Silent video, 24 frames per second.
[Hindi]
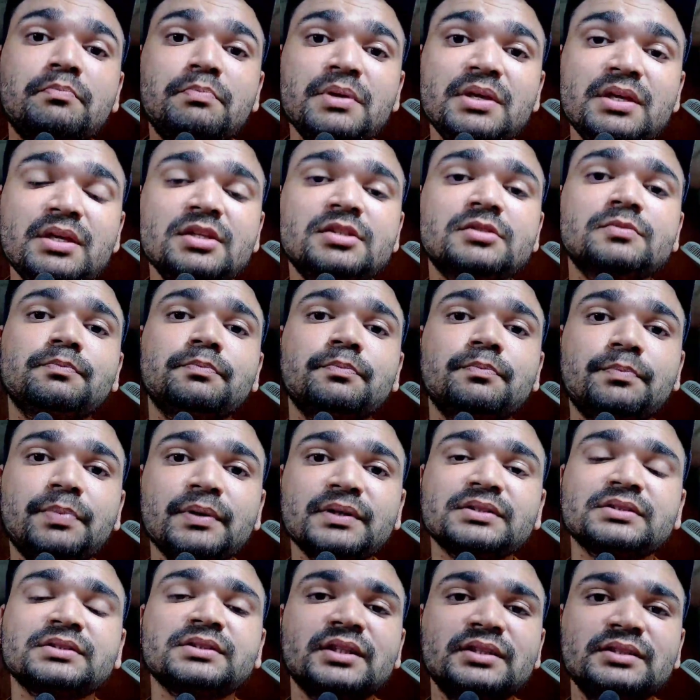बीस
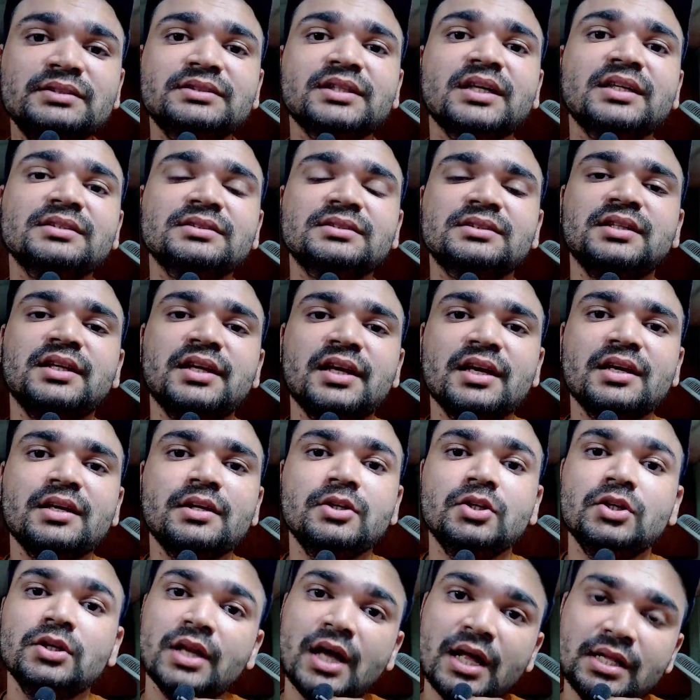परसेंट चांस ये है
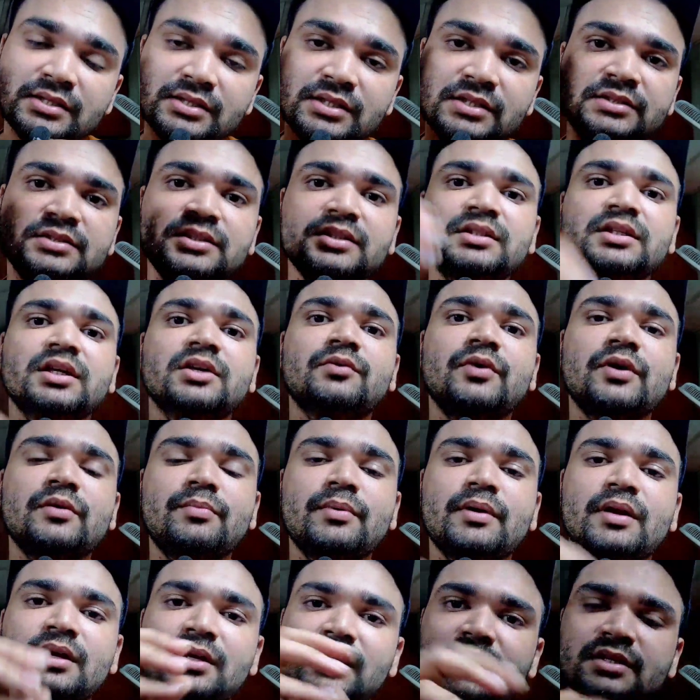कि लाल सिंह चड्डा वहीं
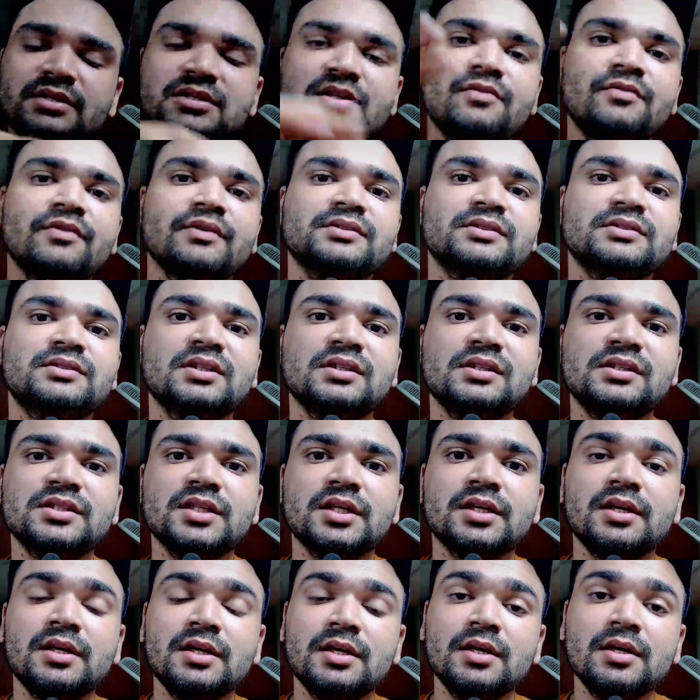पर रहे के जी एफ वहाँ से चले
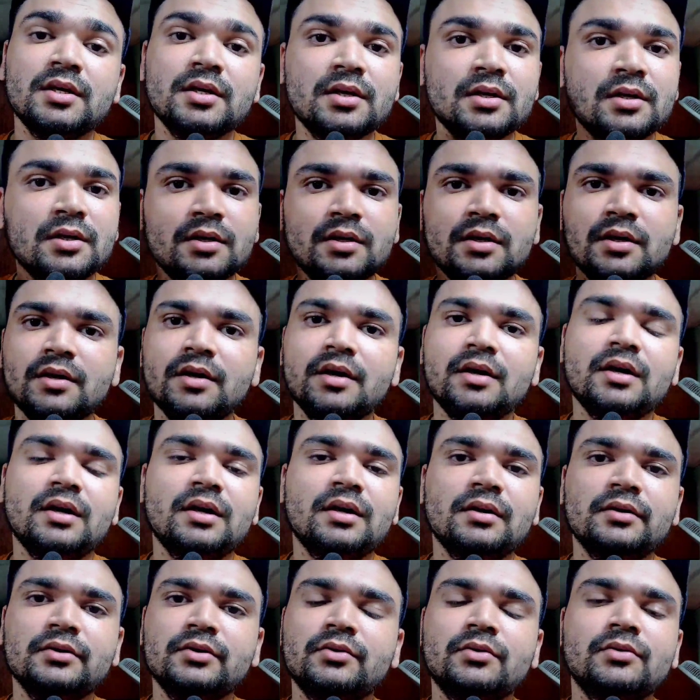जाए
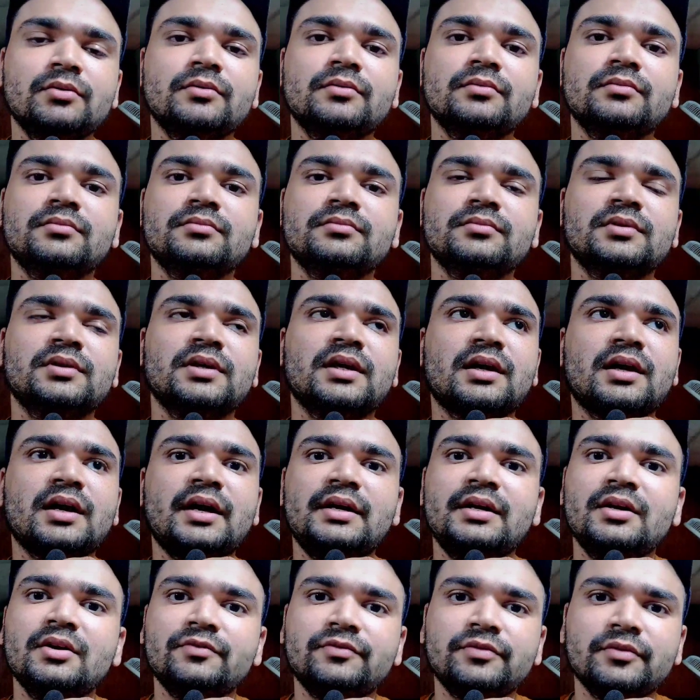यू नो एक
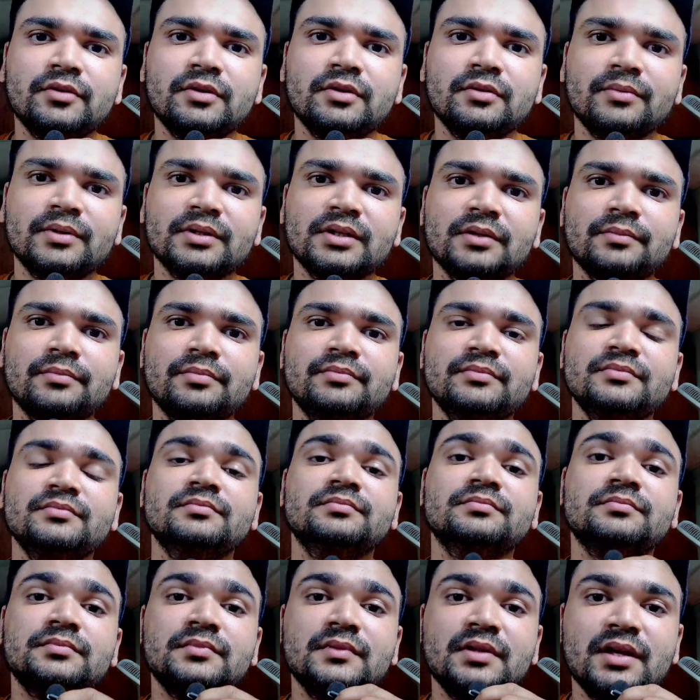काइंड ऑफ मतलब
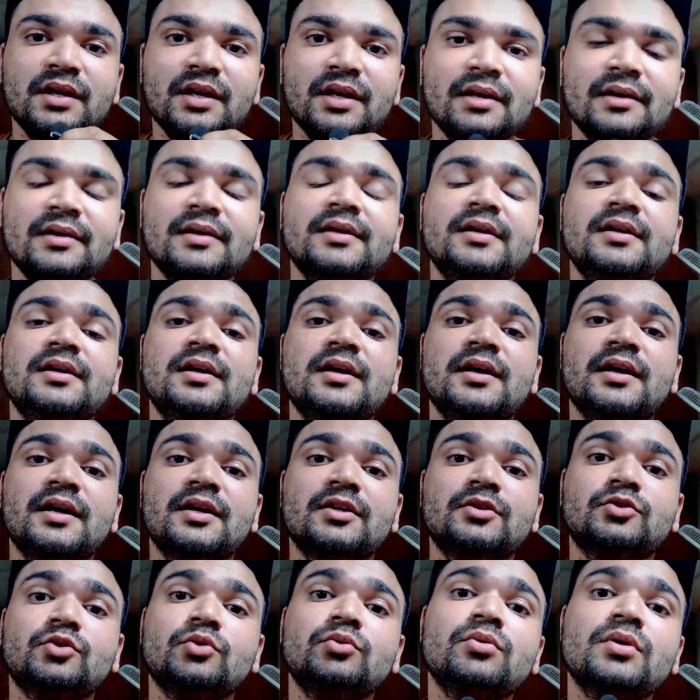
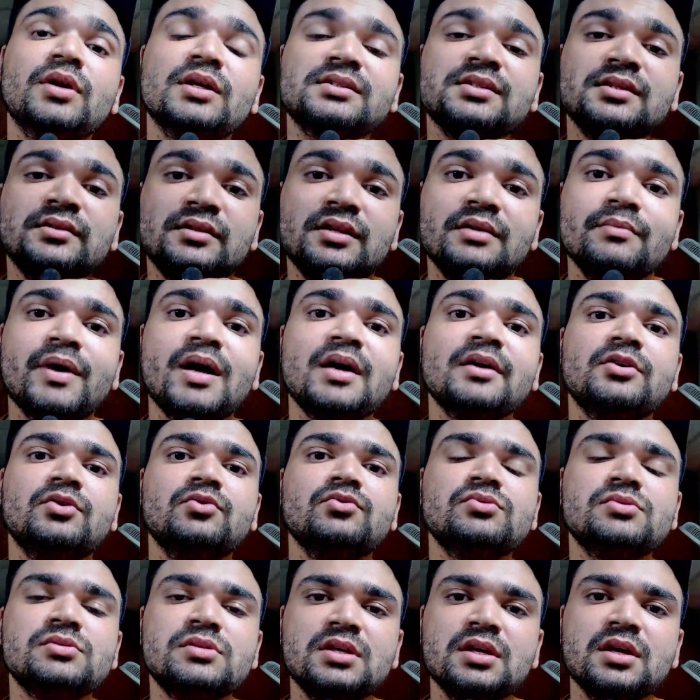थोड़ा सा दिमाग
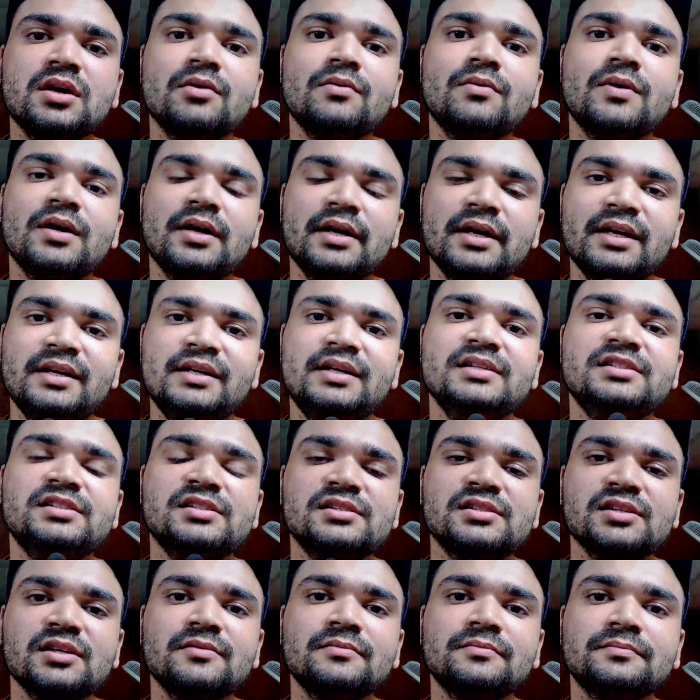यूज़ किया हुआ एक
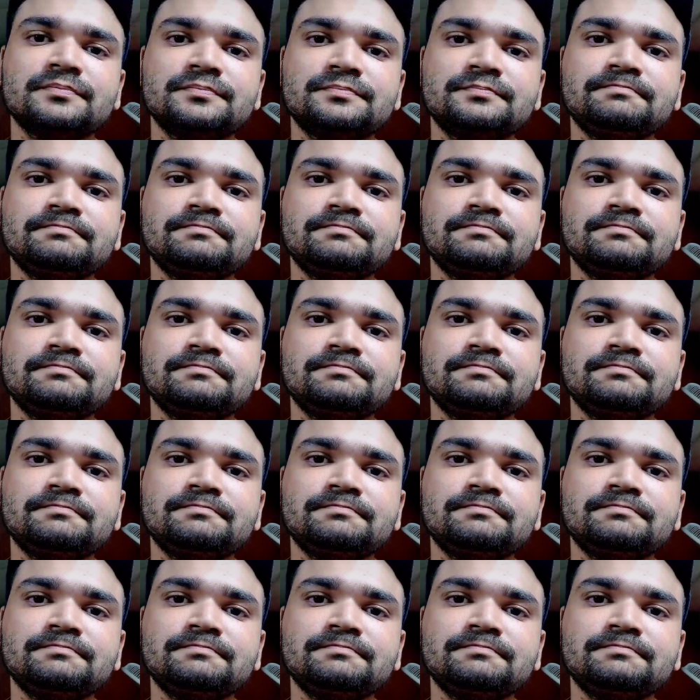डिसीशन